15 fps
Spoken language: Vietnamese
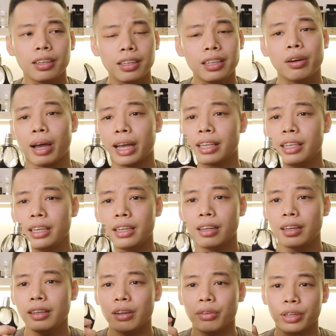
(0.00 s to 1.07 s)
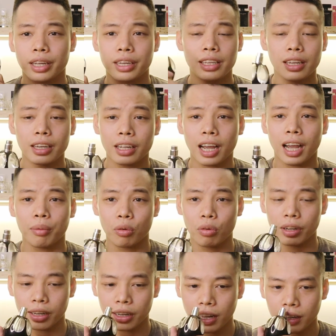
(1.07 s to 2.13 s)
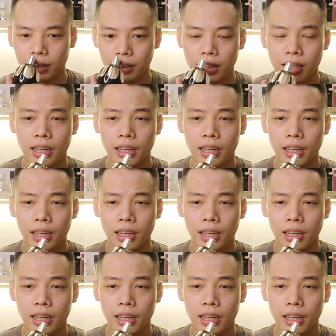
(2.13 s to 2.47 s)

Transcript: rất nhiều ánh nhìn rất nhiều những cái thiện cảm của người khác